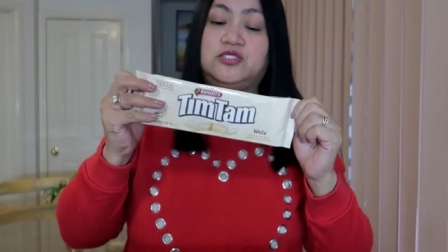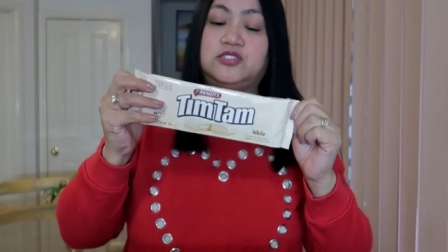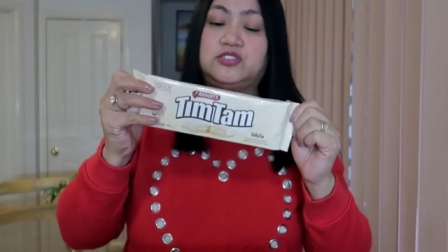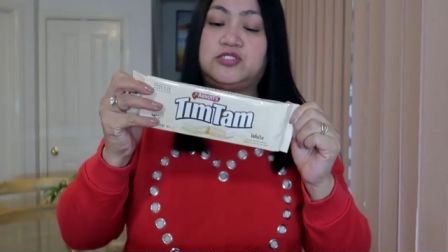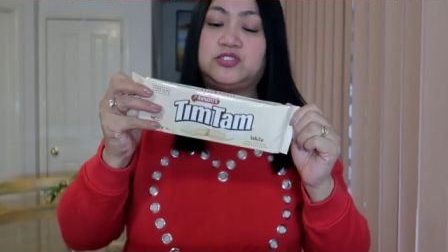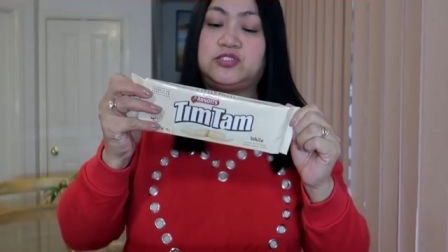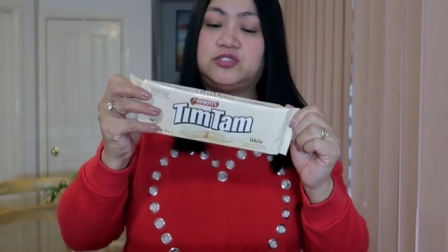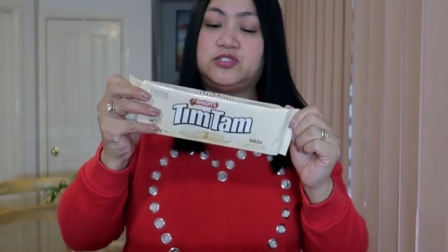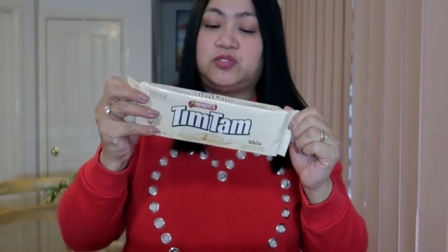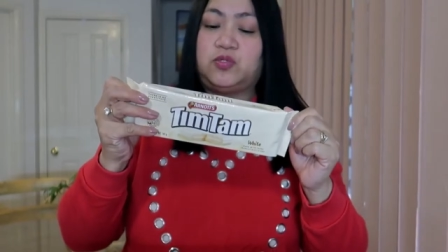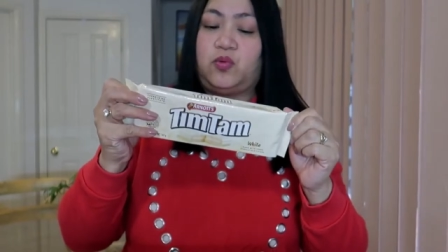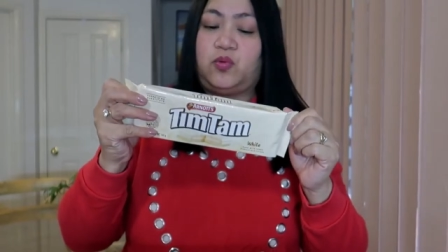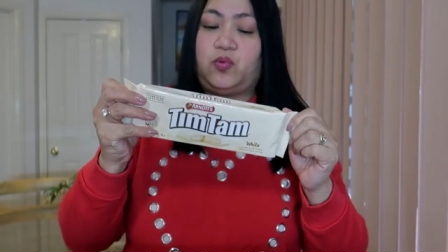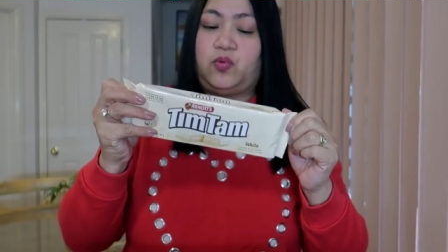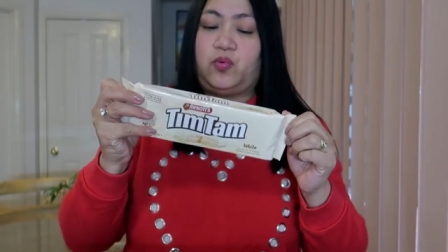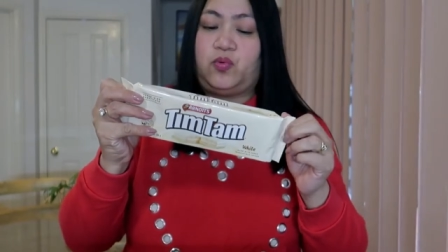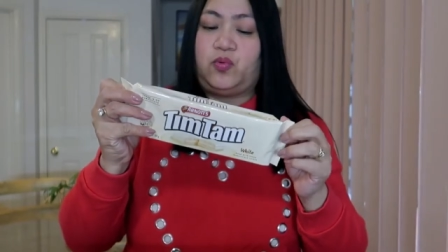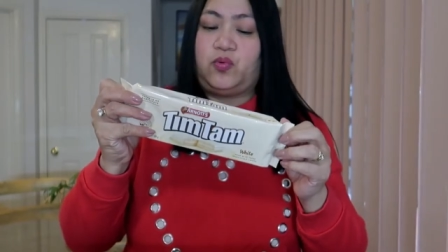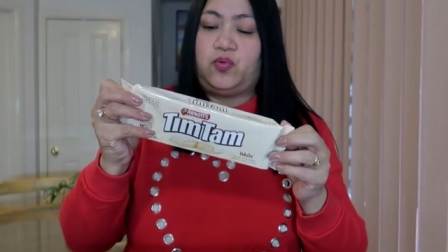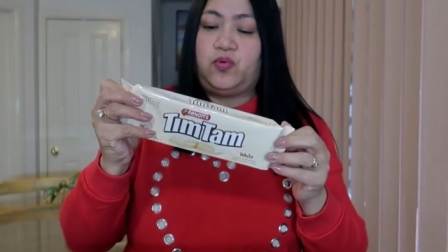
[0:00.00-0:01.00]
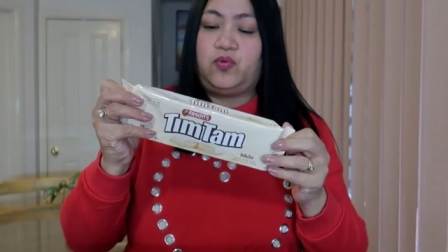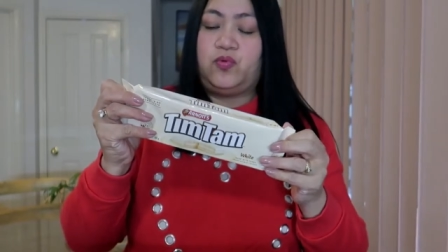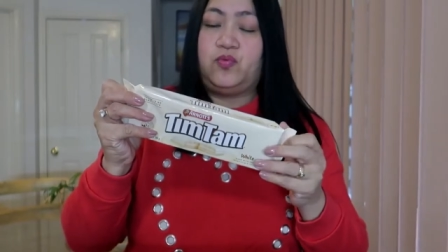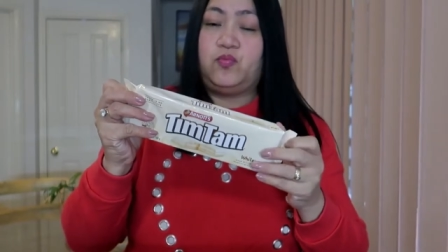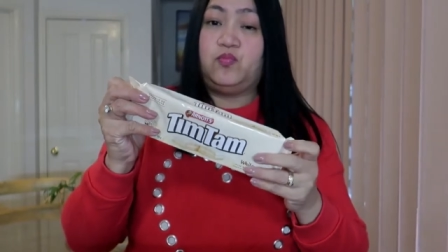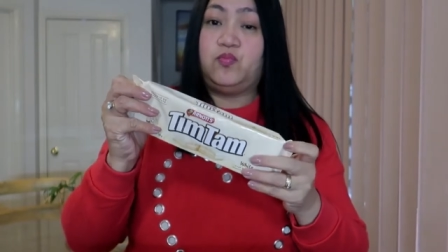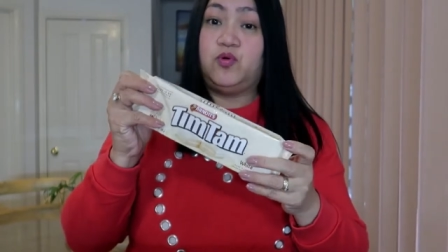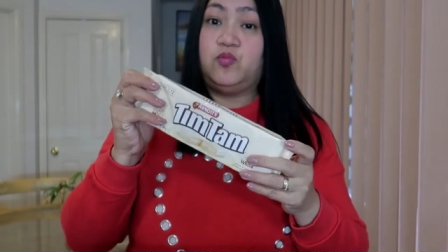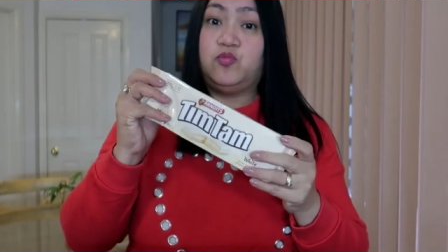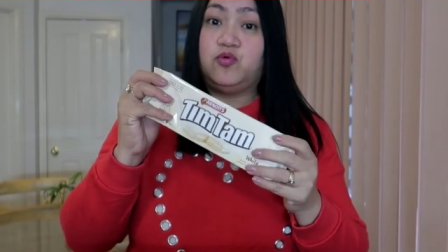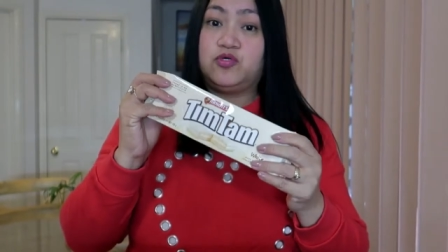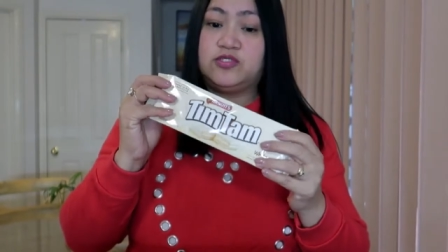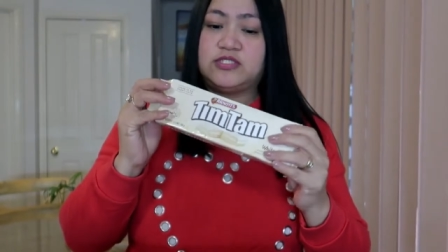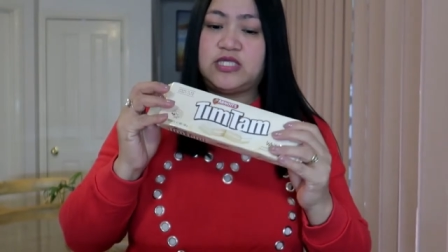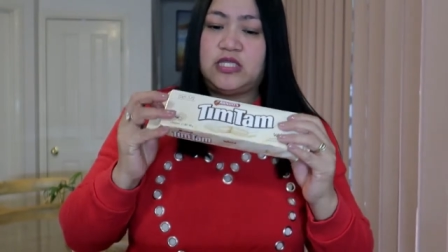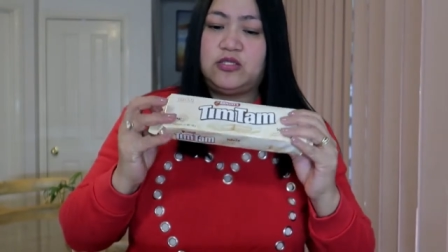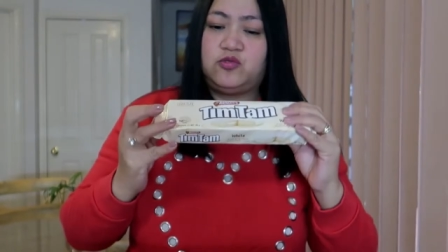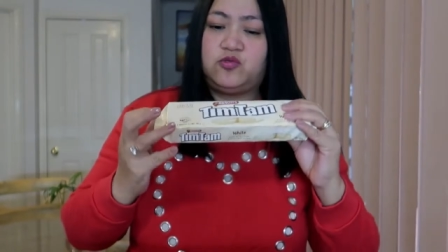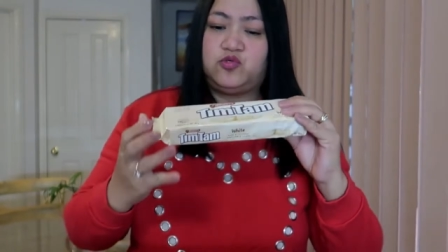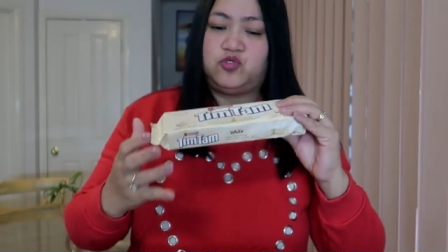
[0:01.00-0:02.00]
So,
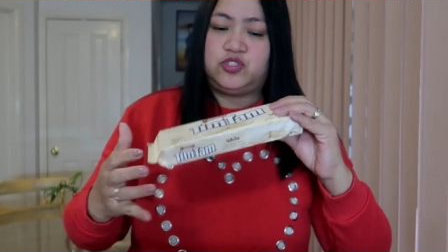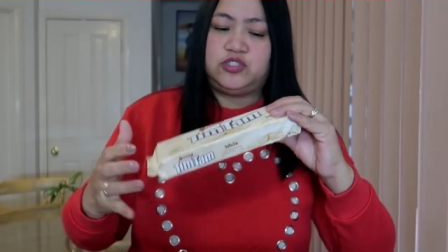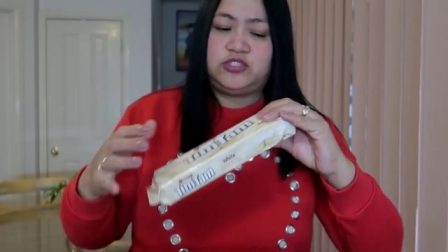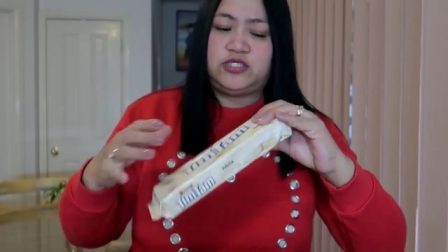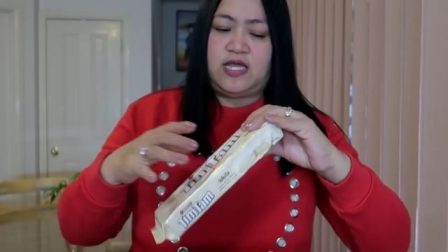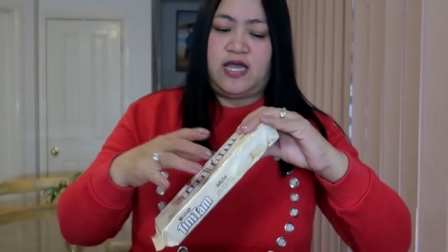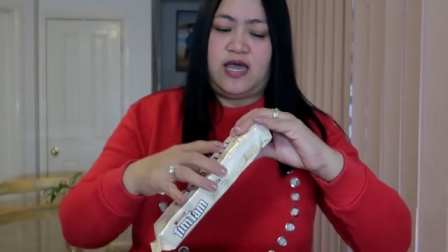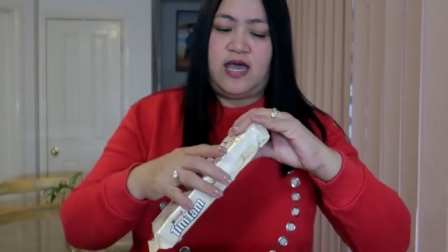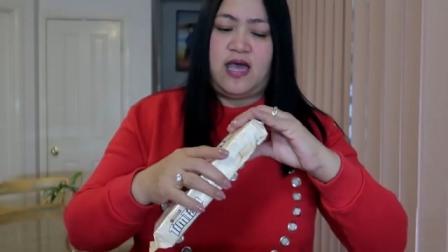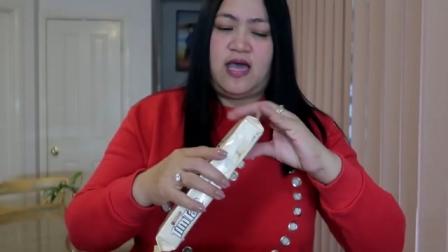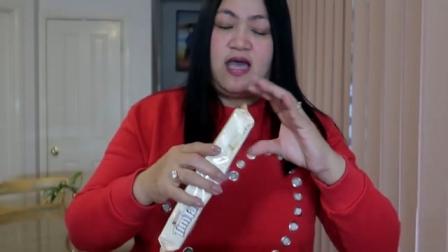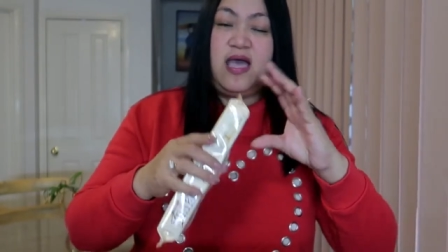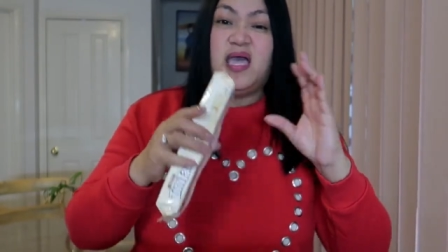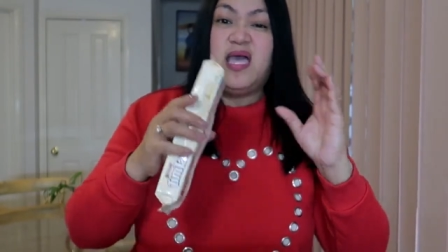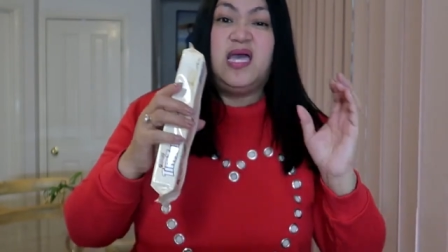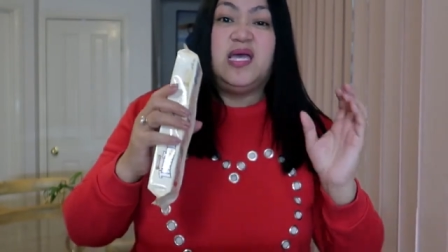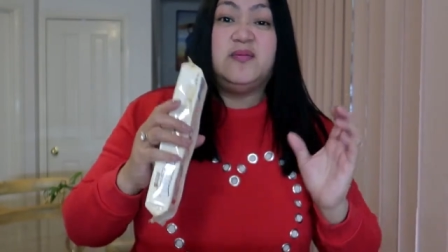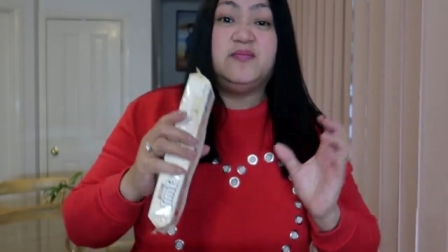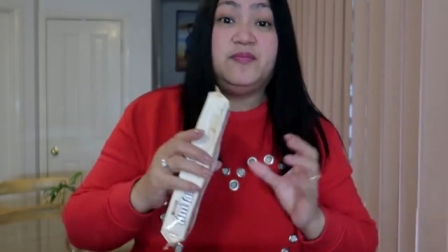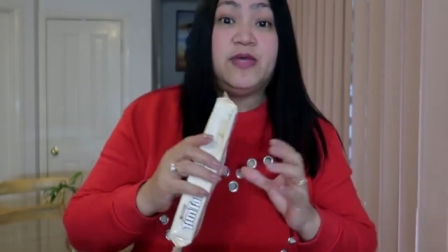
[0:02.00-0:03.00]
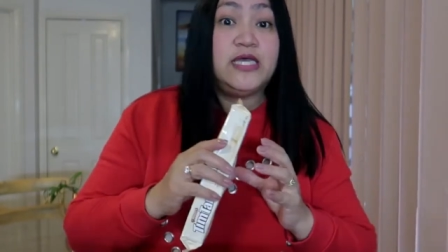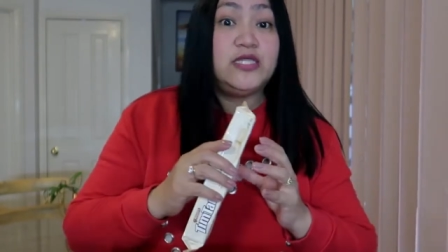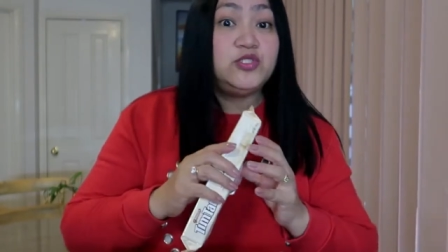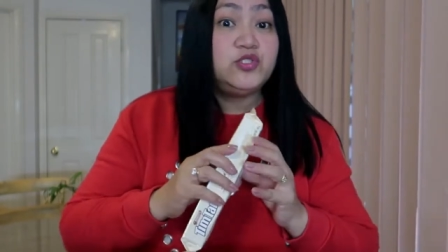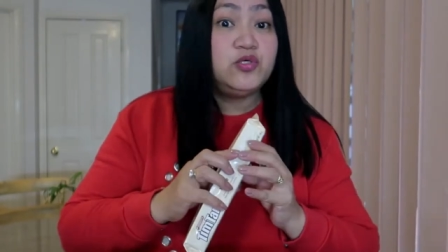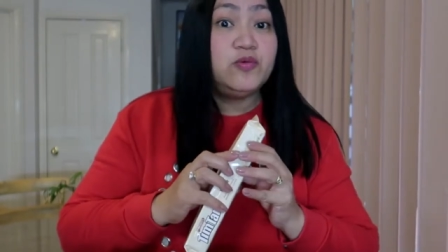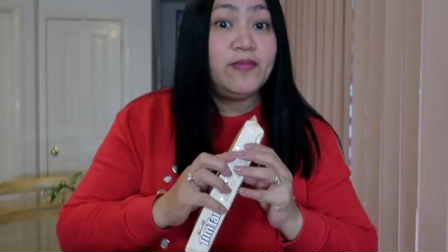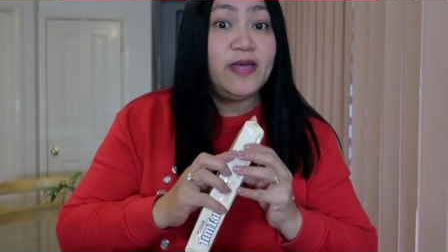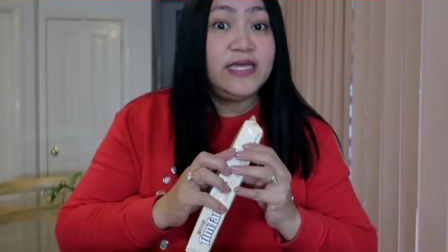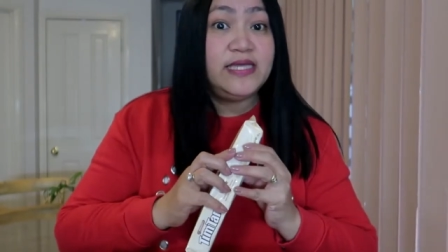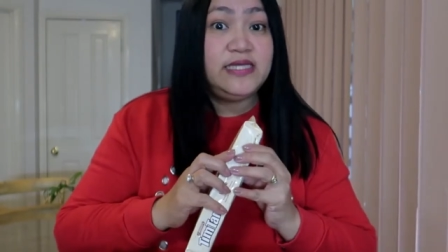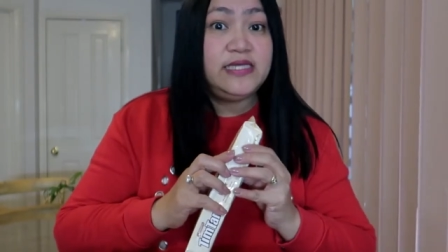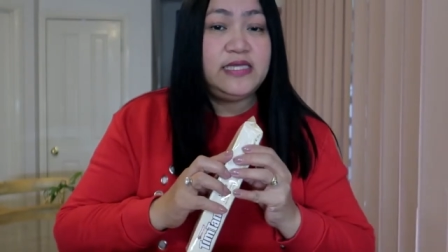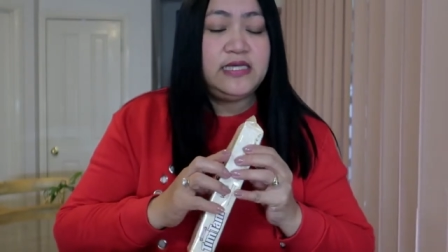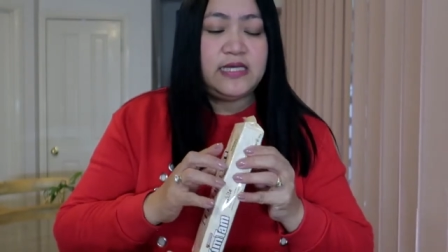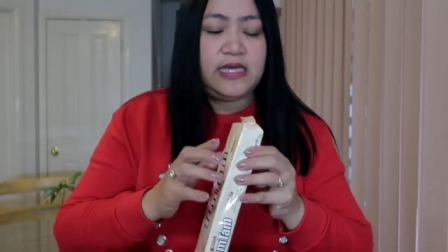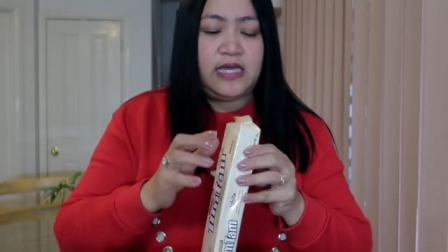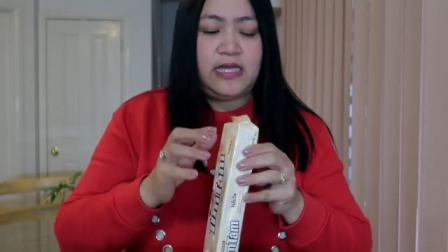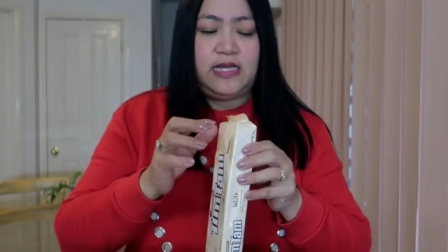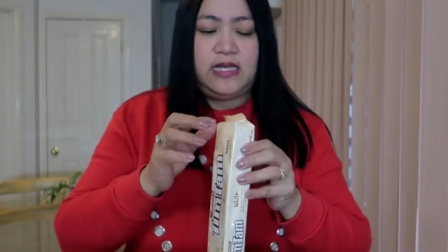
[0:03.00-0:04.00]
bubuksan ko siya. Medyo
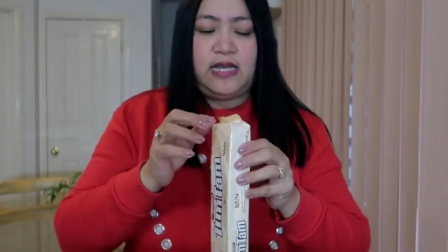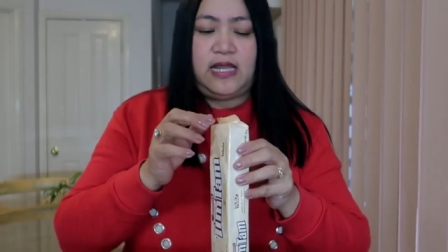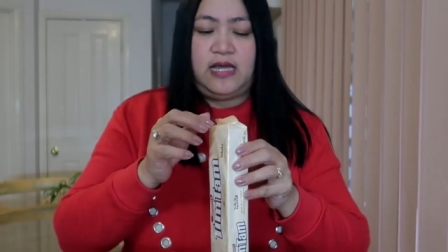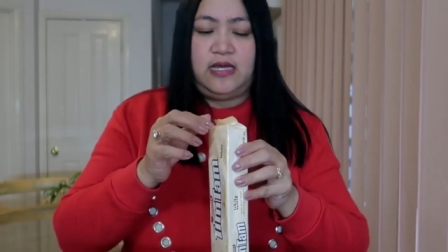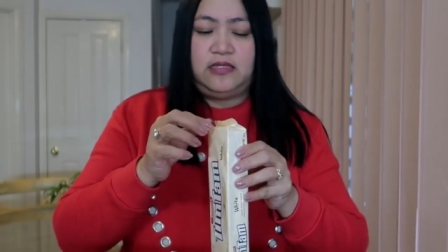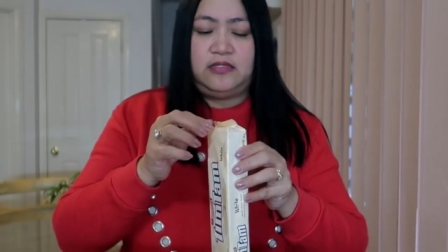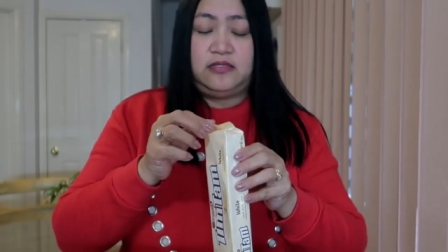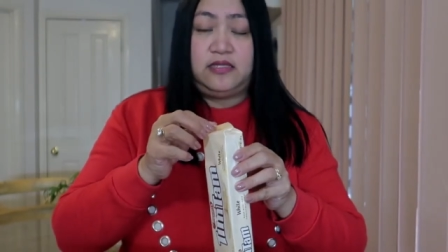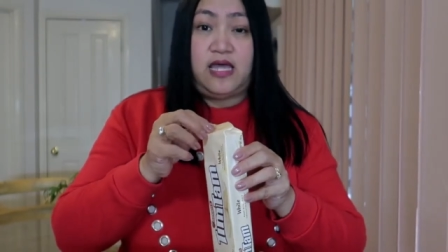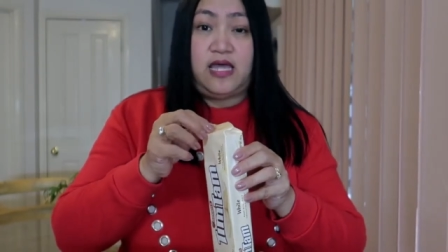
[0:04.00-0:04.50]
maingay lang